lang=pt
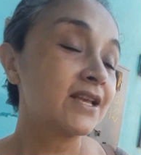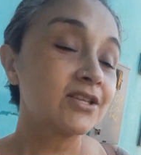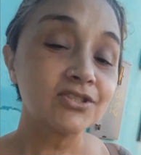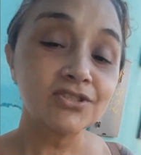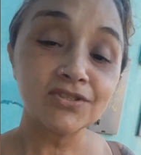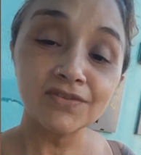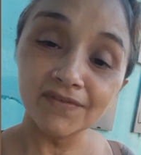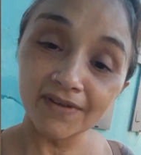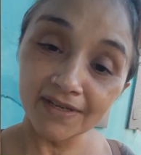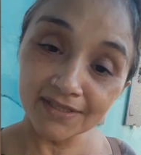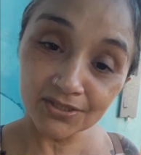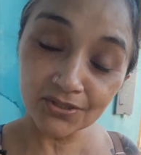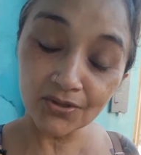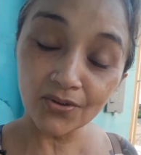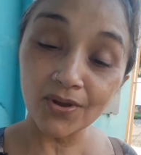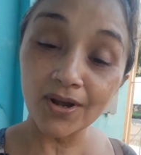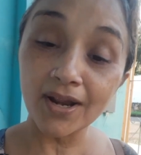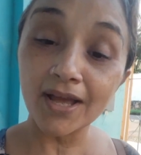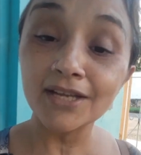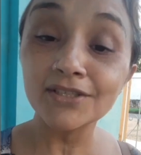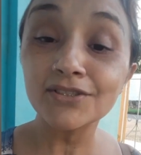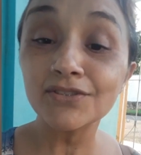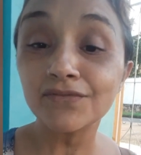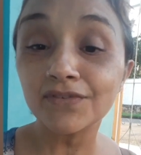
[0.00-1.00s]
tivesse
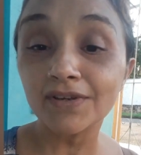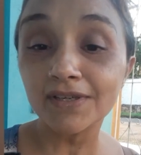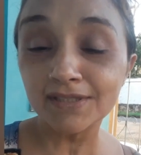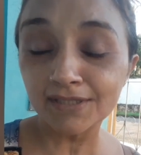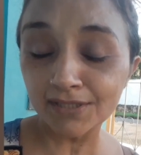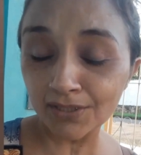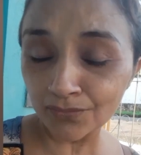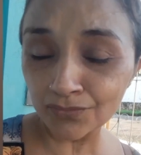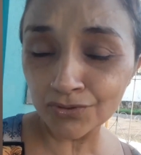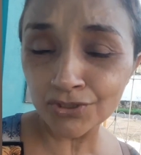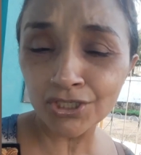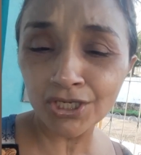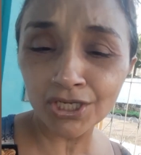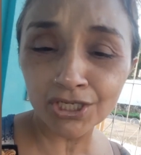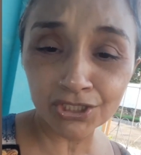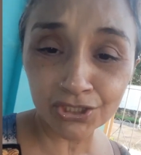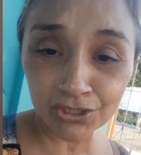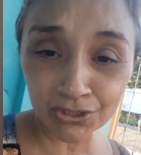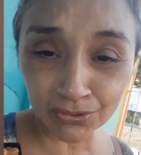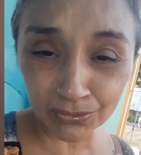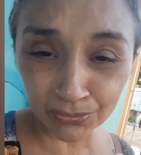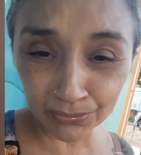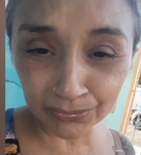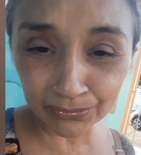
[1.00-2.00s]
coragem de fazer um
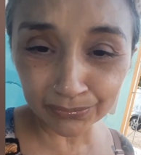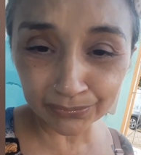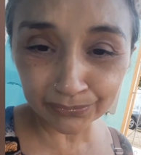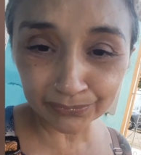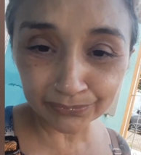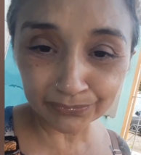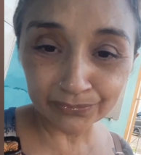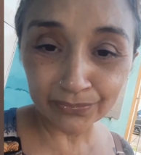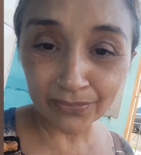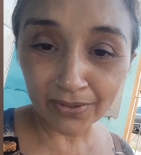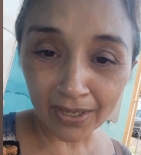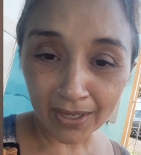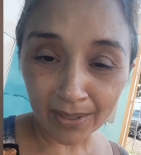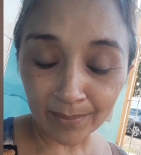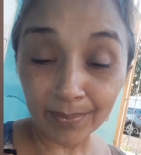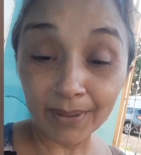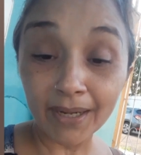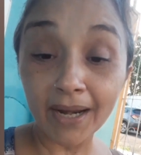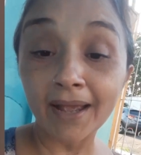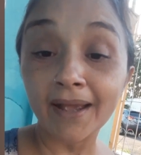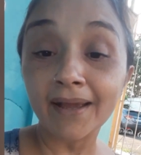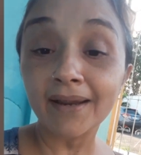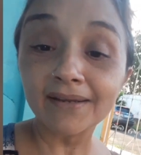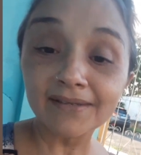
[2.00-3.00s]
jejum
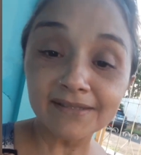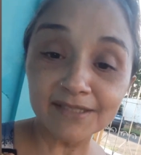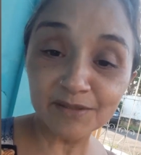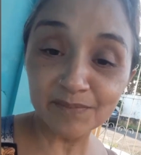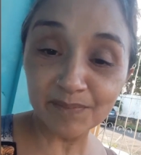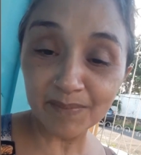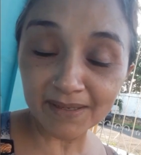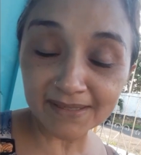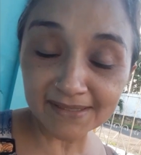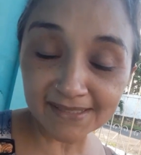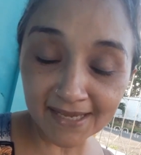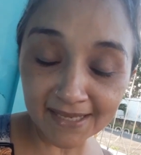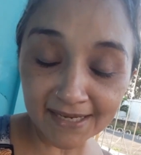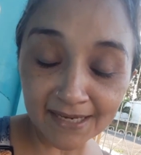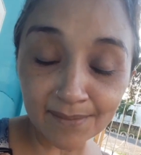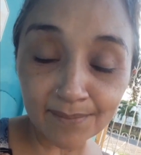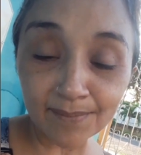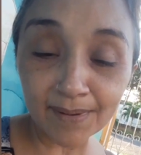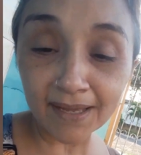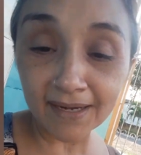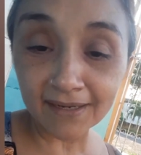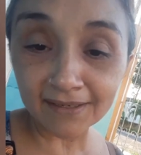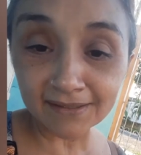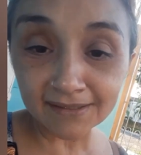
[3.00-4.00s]
para elas se pesar na
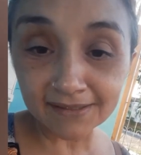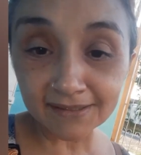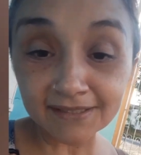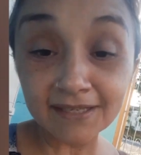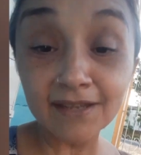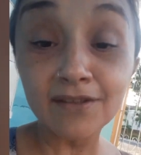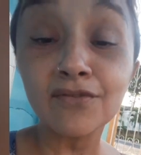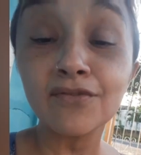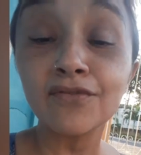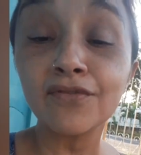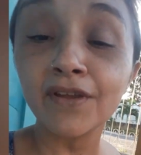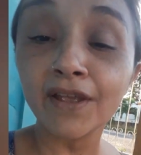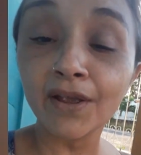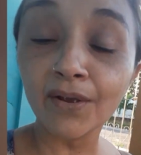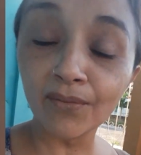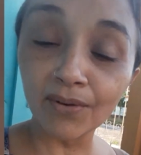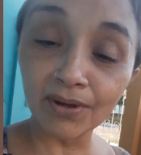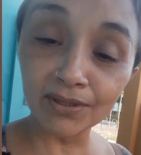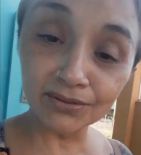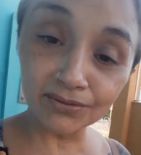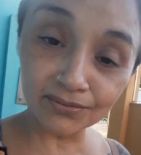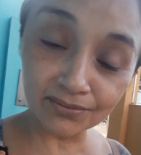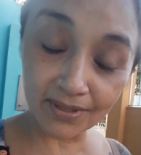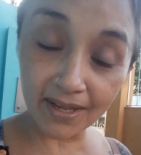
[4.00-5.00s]
balança e ver
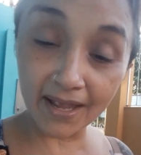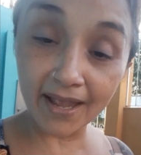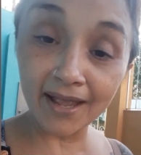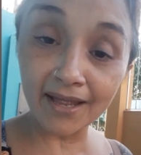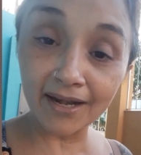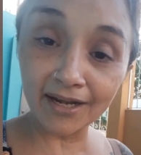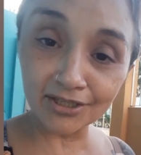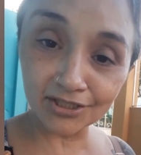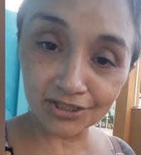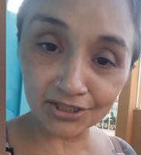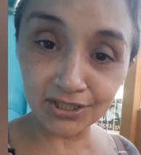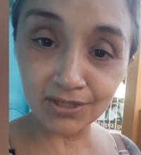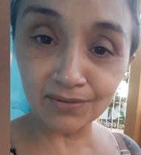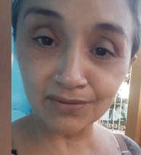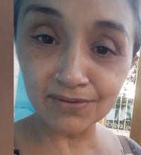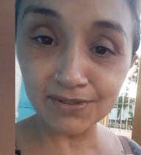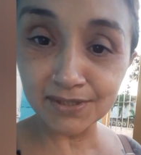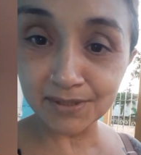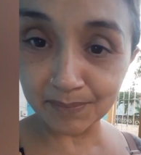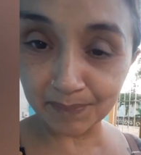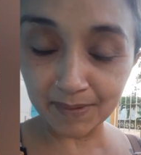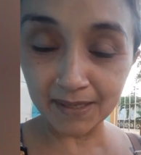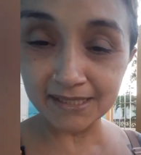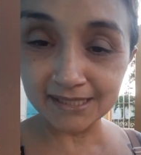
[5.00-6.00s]
quanto elas estão
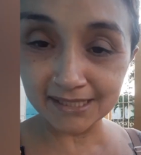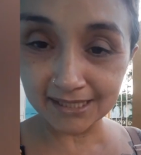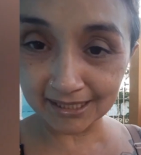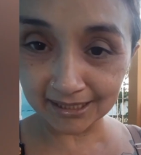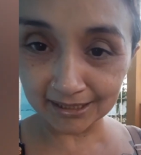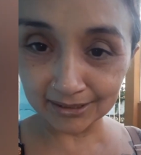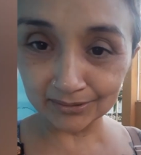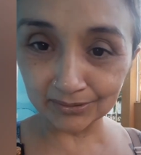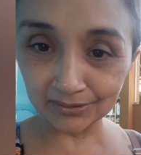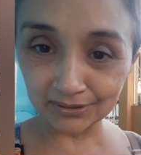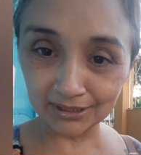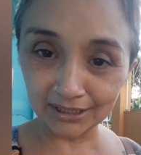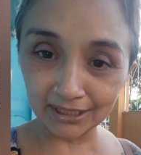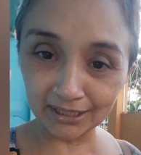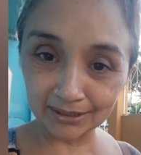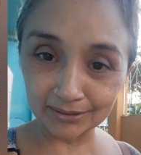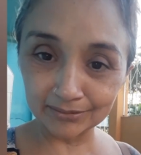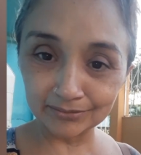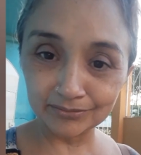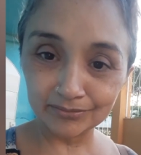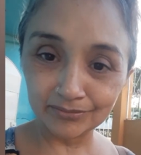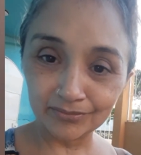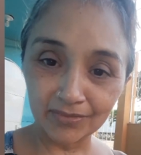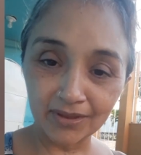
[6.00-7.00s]
se pesando, né?
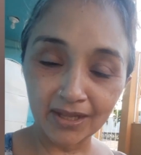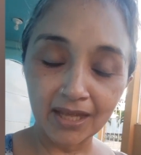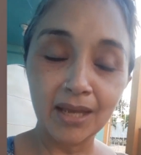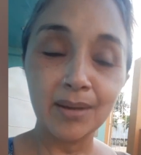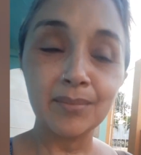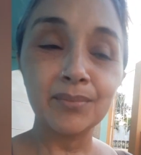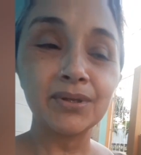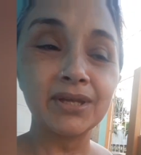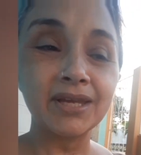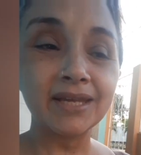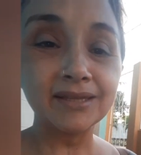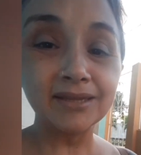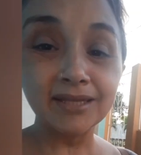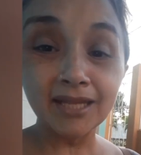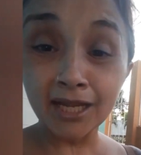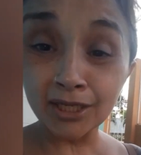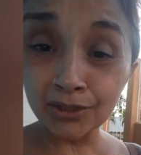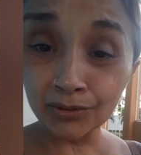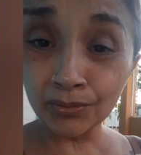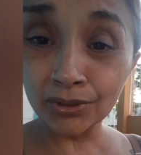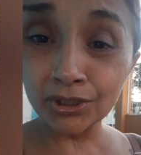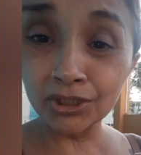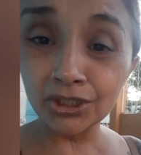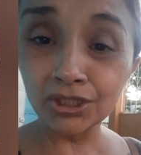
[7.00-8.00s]
Porque
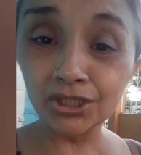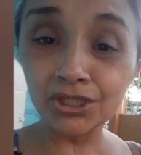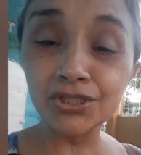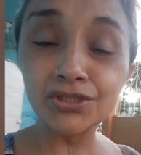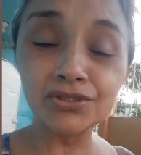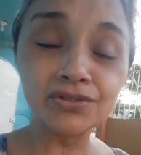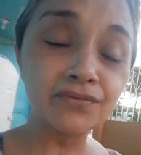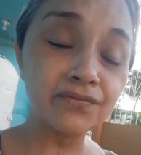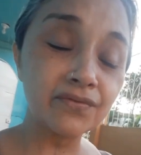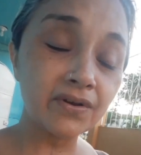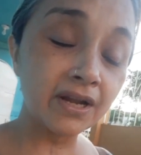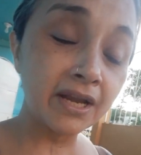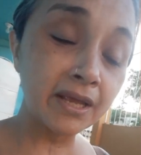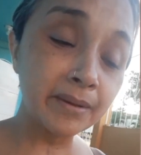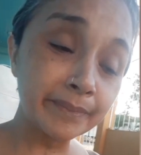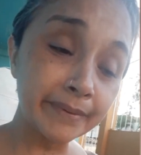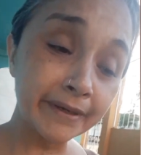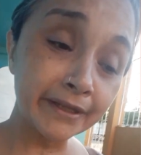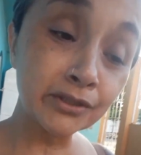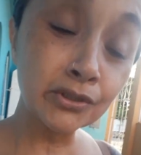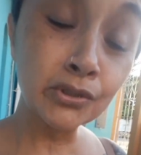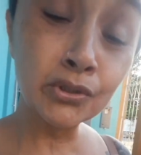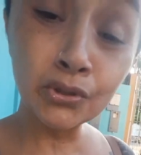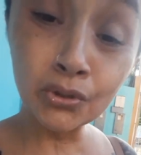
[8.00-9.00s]
desde o início eu falei
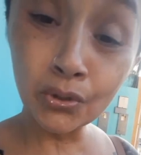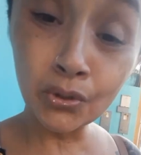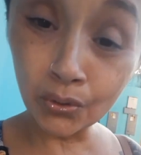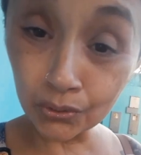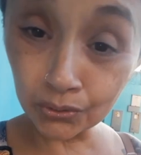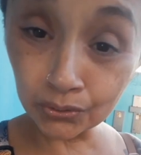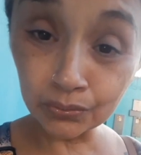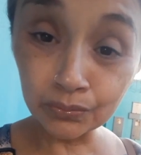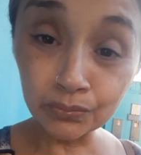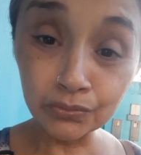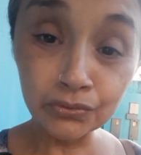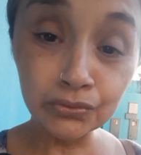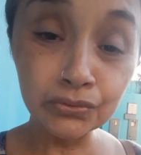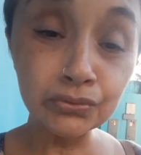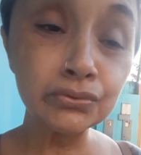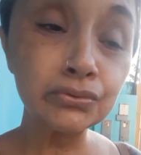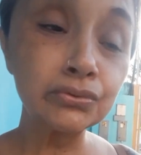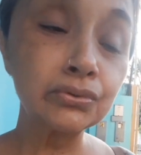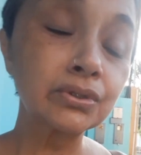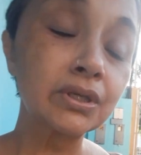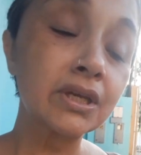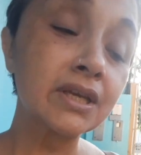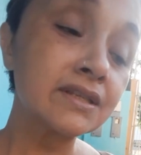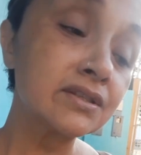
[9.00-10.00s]
para todo
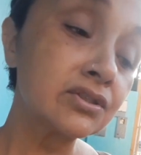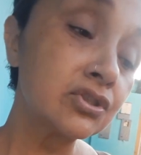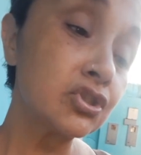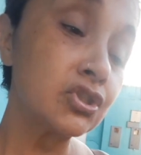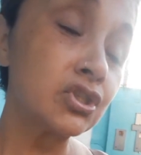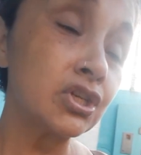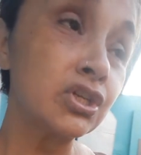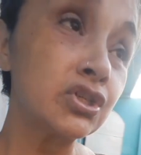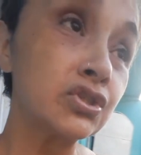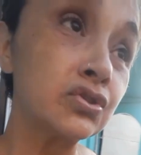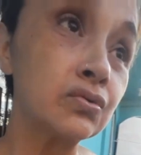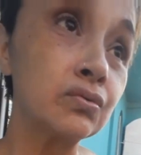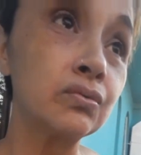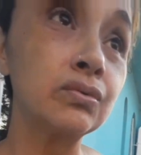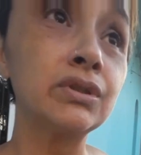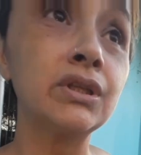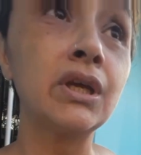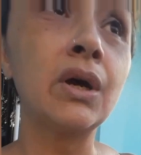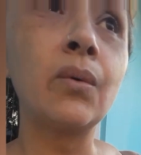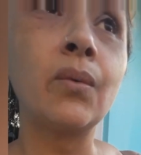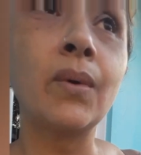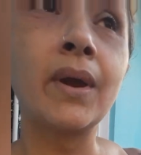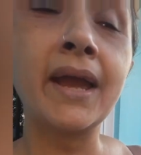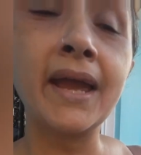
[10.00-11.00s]
mundo que esse jejum
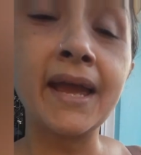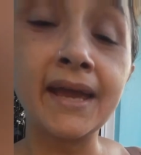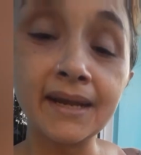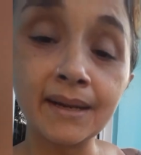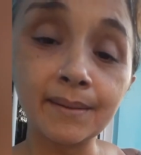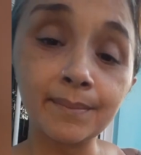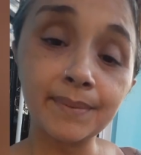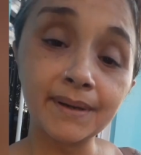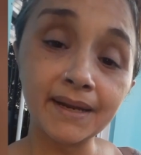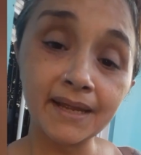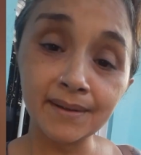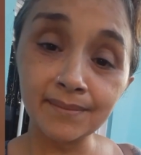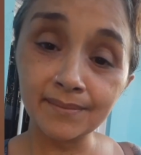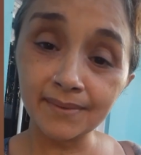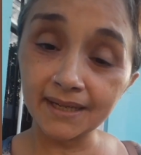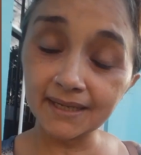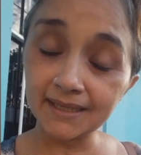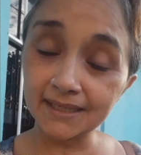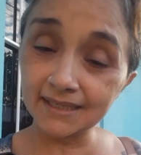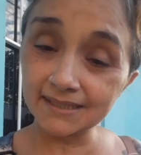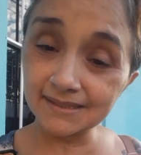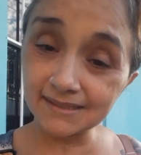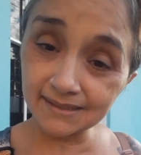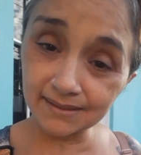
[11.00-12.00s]
não era para
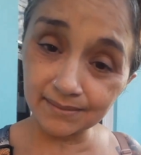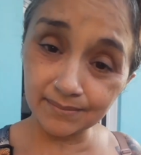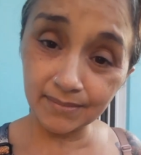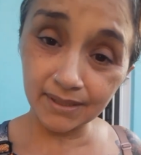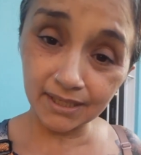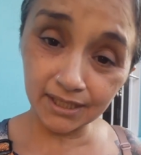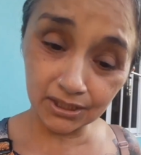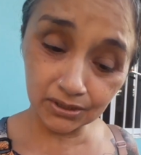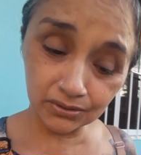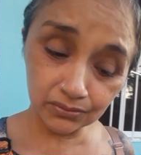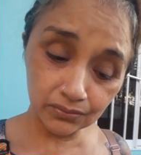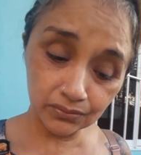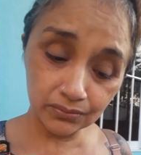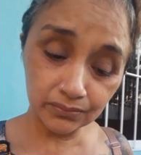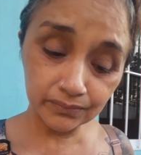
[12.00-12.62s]
emagrecimento.